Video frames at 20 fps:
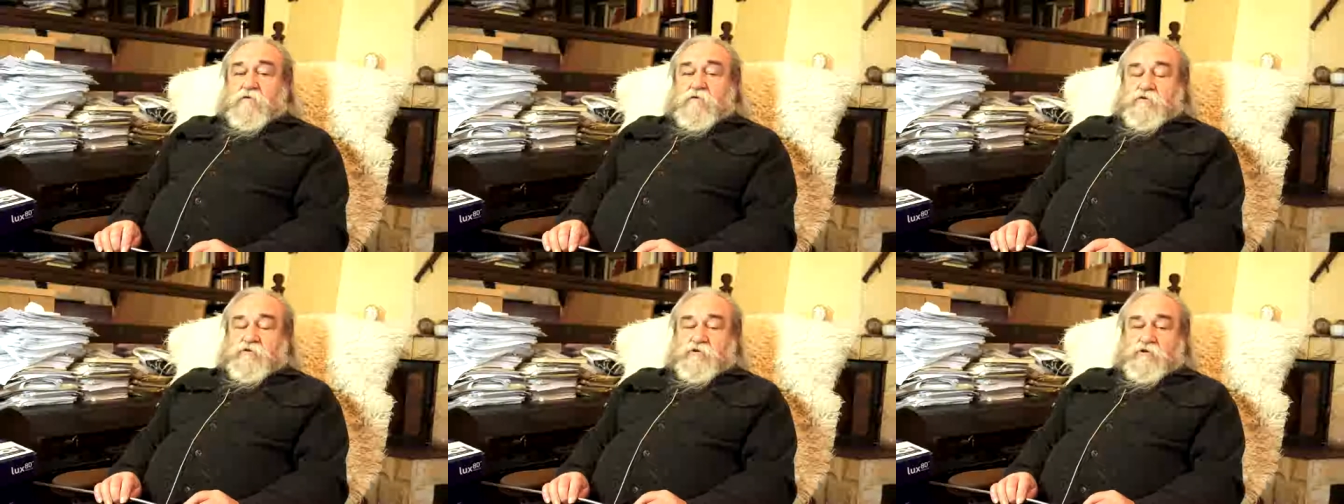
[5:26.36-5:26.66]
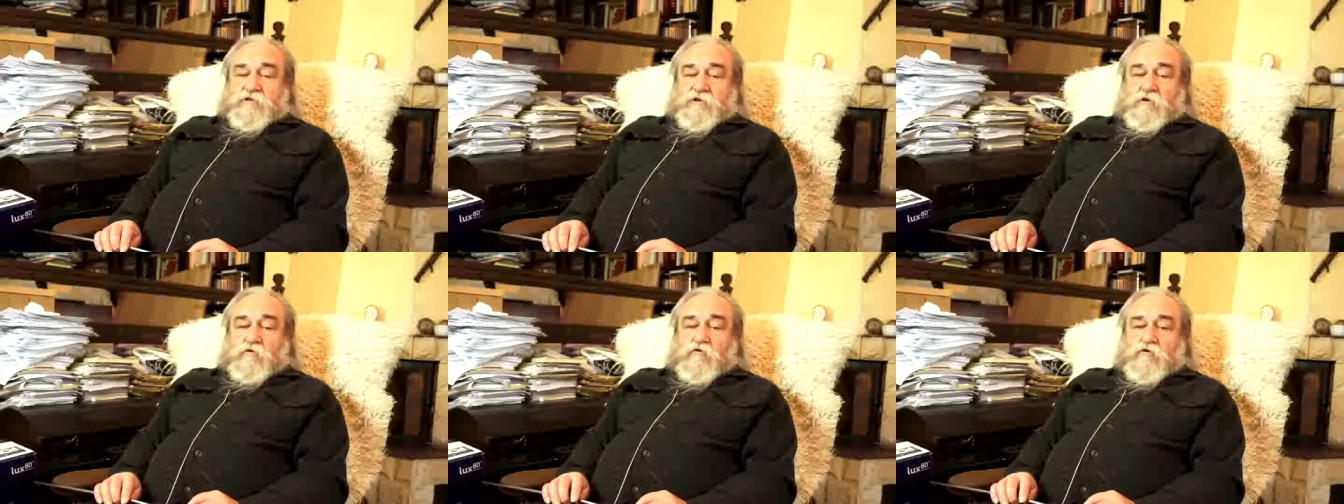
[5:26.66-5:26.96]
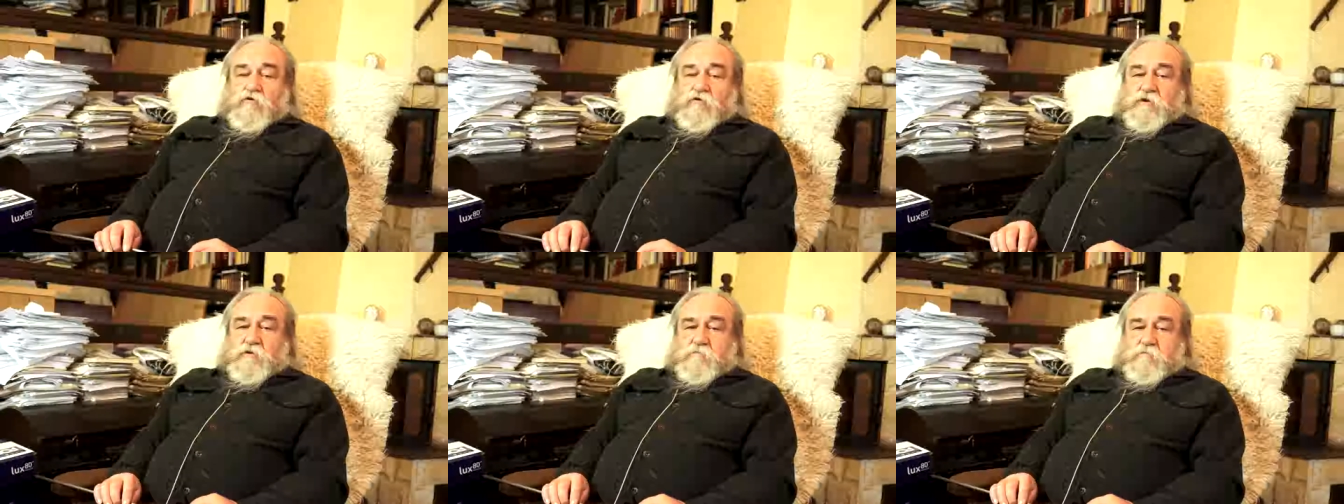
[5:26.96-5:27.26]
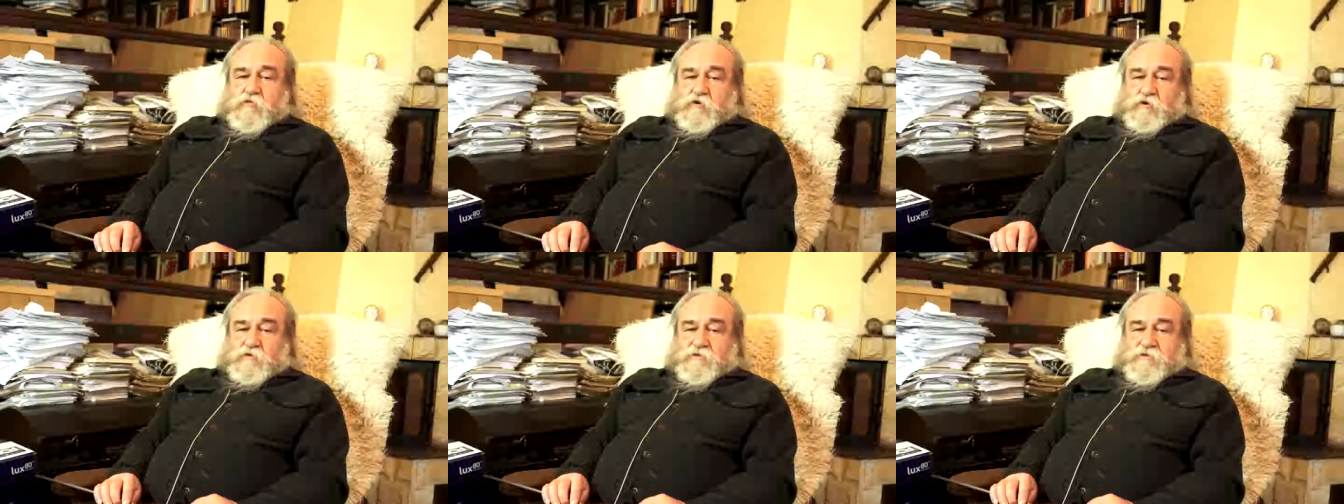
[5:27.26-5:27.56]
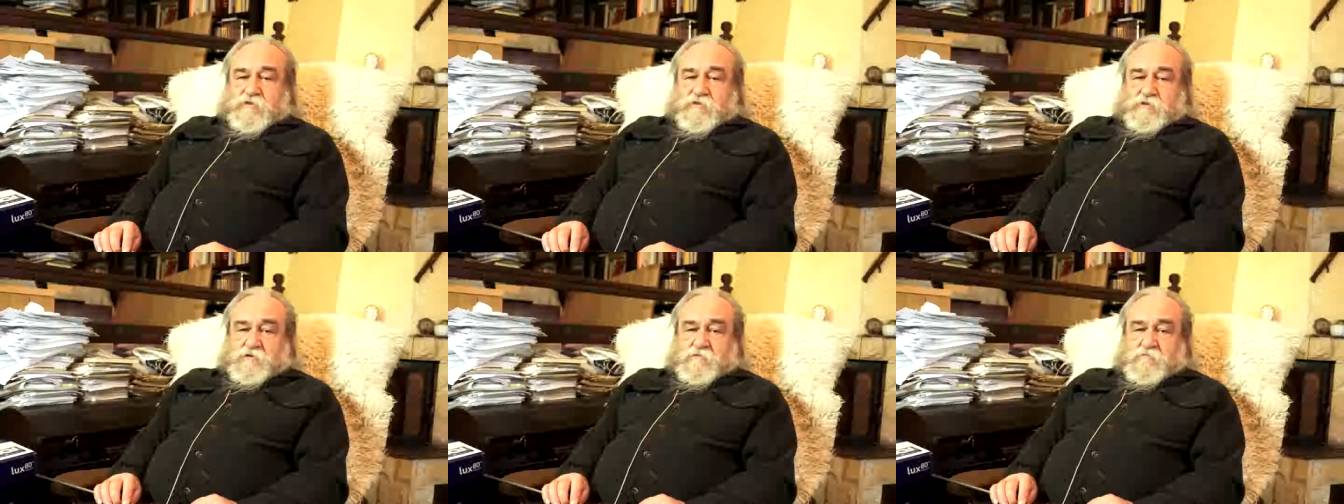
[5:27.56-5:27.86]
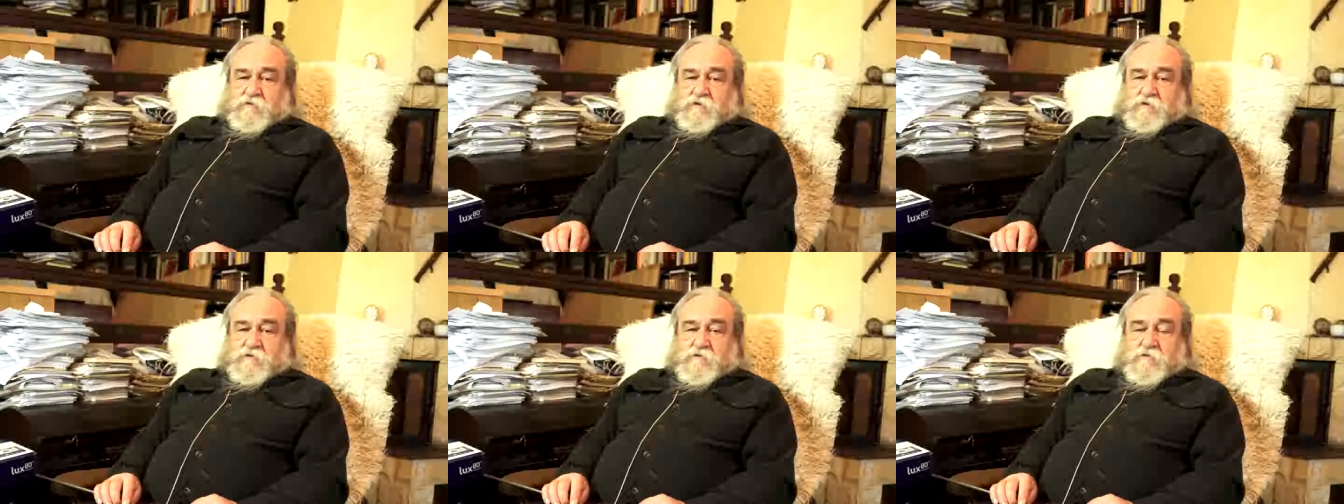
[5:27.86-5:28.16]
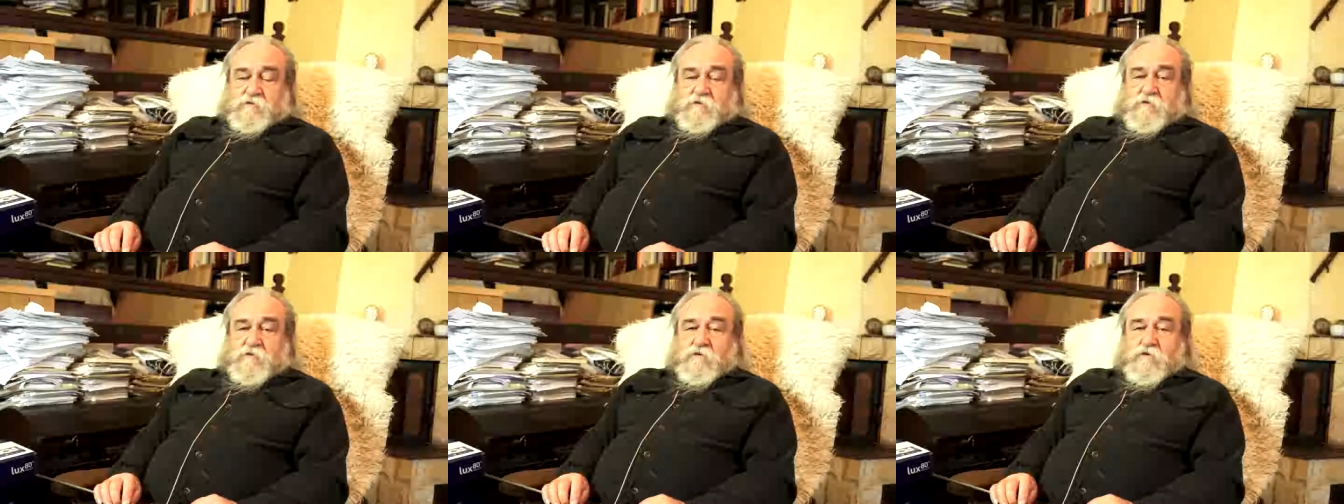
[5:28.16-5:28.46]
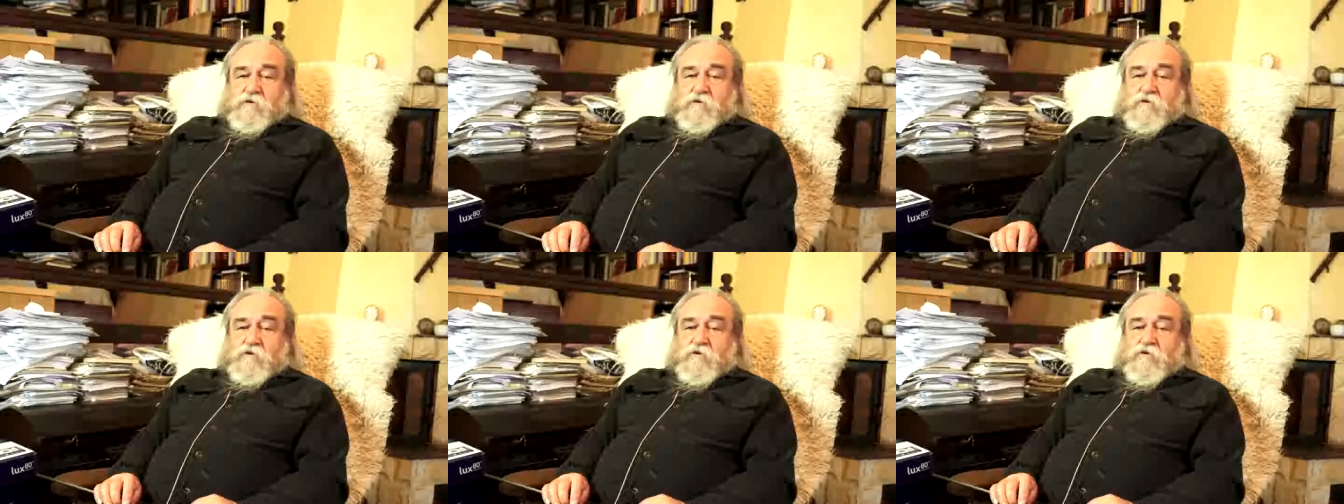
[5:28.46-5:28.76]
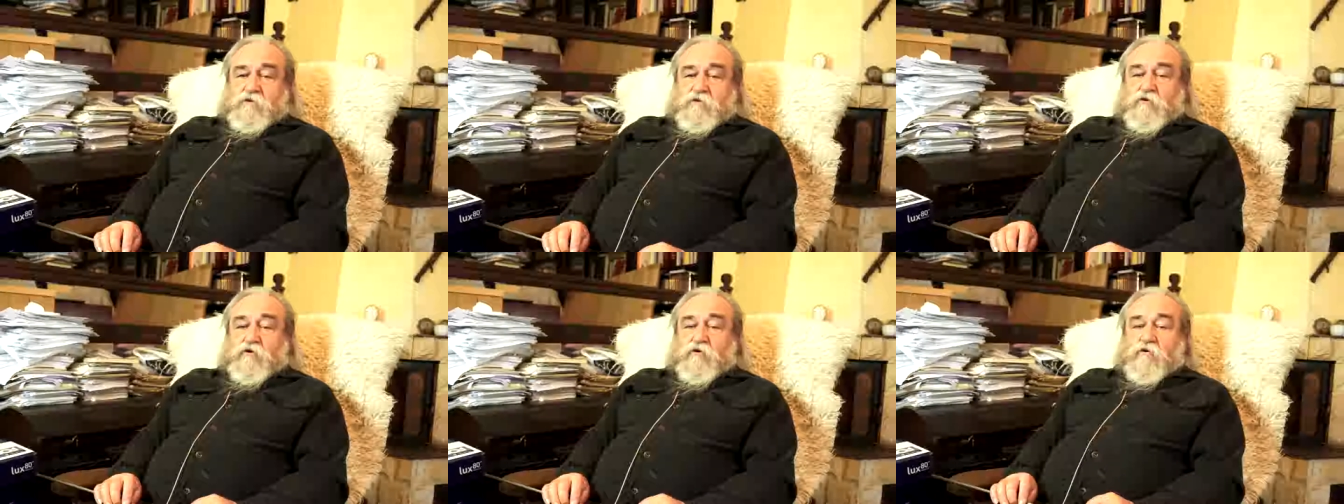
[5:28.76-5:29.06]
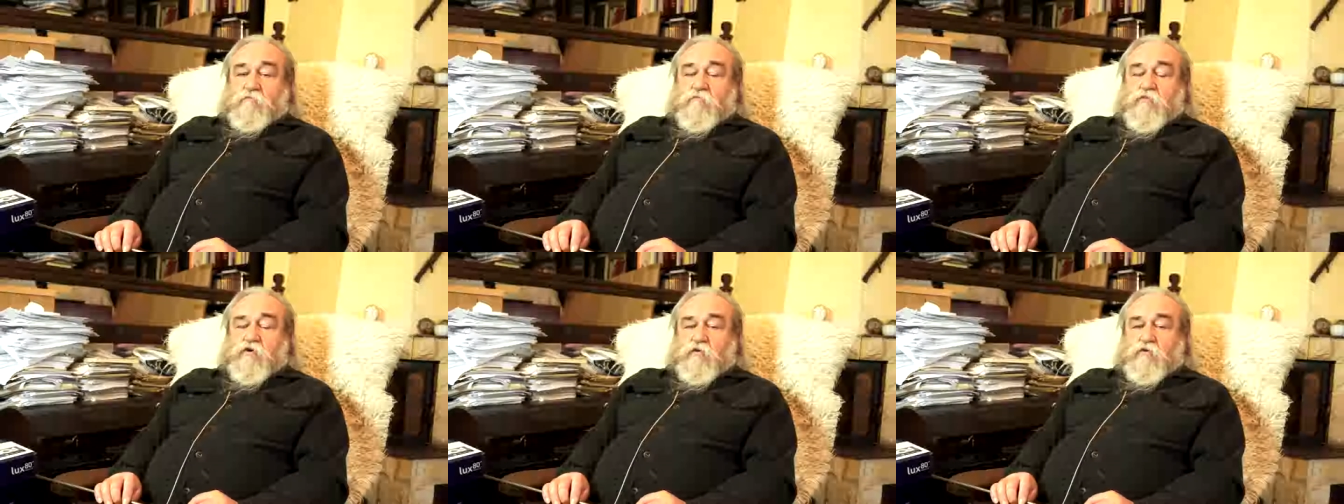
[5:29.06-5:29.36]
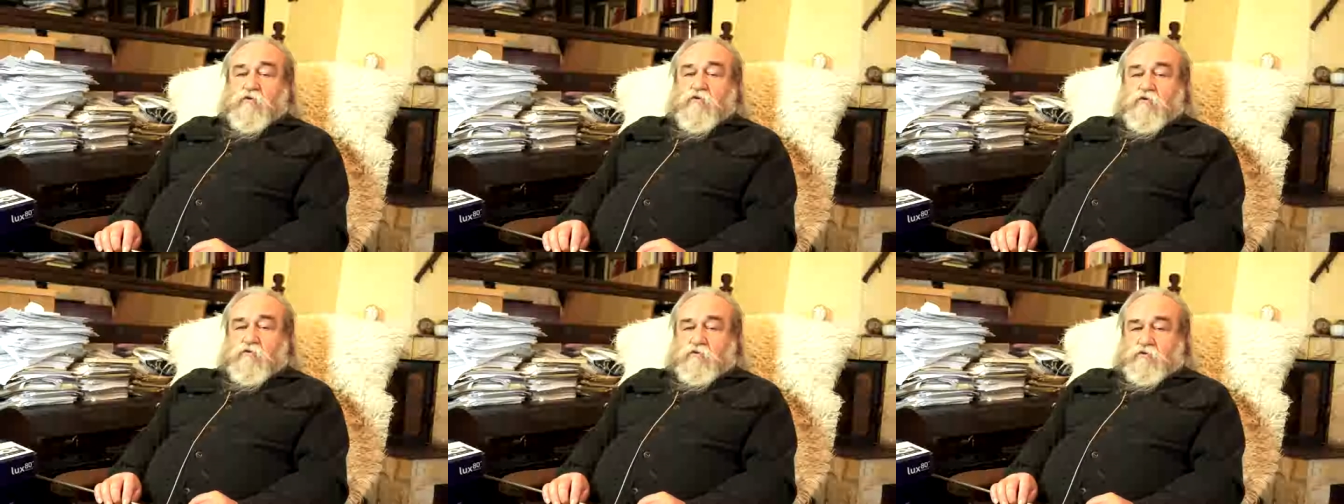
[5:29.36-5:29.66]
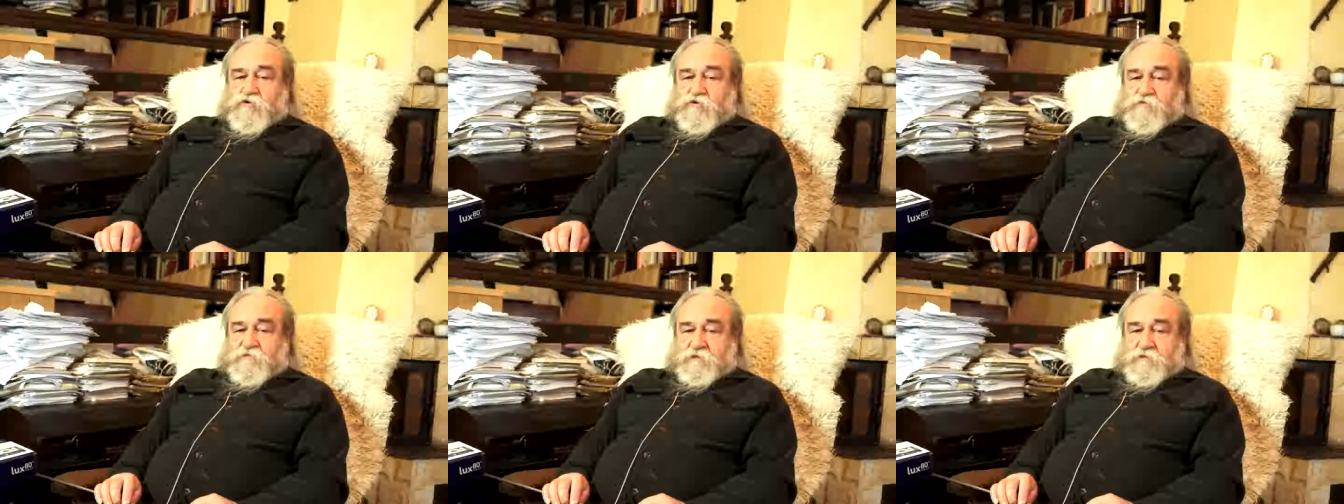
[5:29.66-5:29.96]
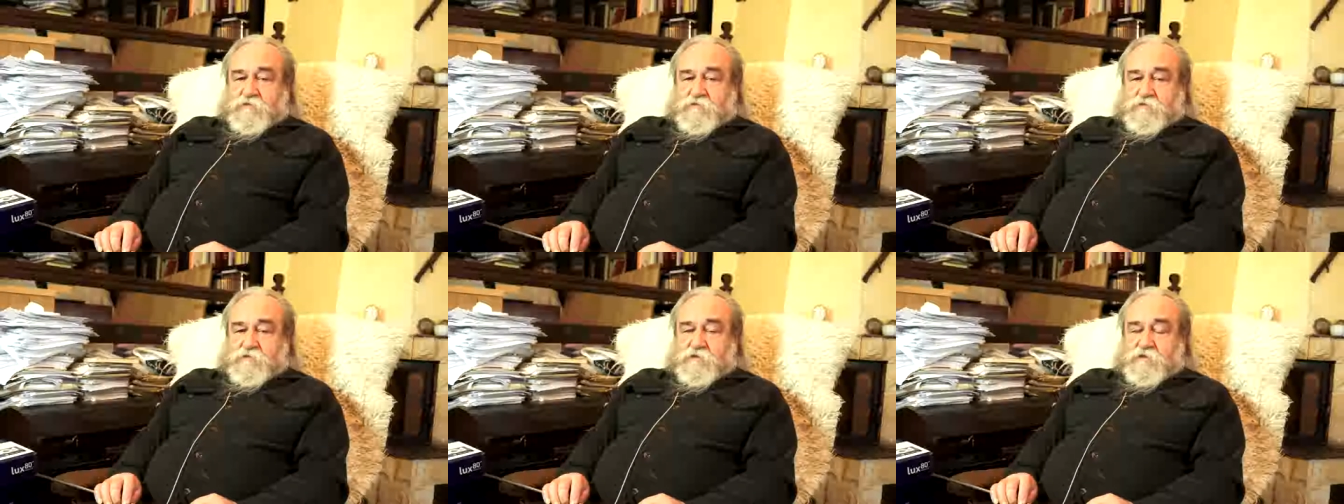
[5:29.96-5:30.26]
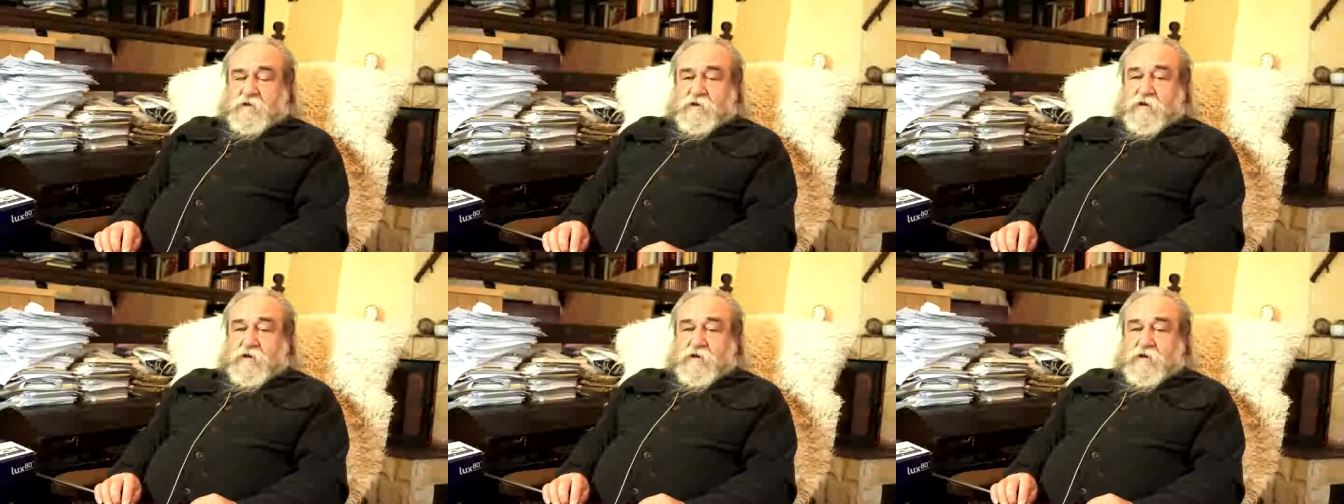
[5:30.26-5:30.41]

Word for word: został królem polskim, to był król Szwecji,